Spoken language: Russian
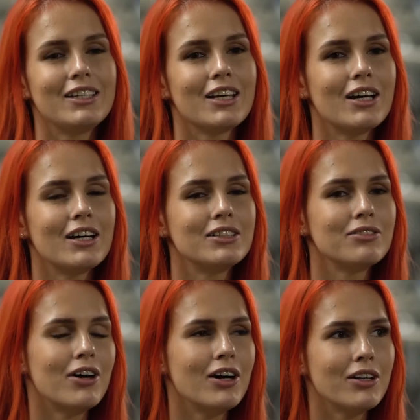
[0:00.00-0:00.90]
Я
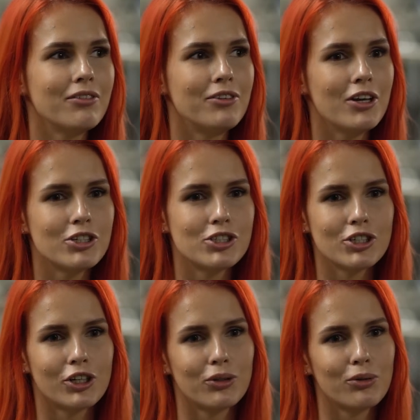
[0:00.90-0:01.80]
одевала
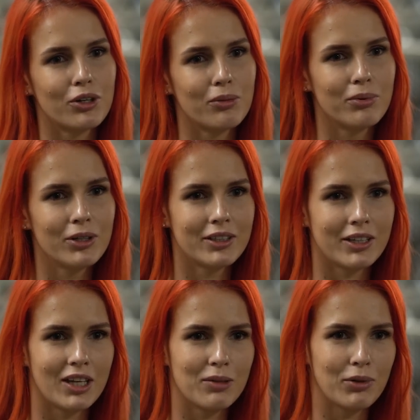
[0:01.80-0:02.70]
вещи, которые были
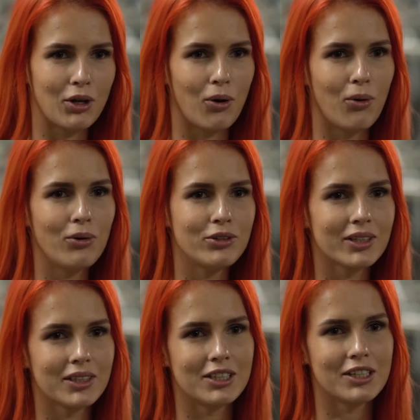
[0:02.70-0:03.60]
такие
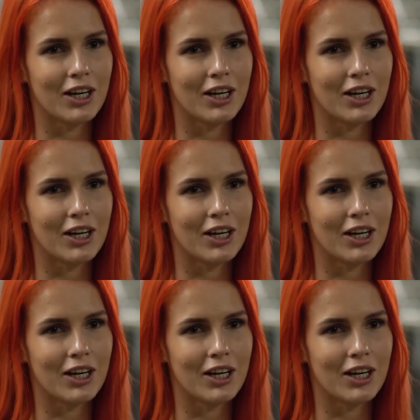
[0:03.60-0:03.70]
балахонистые,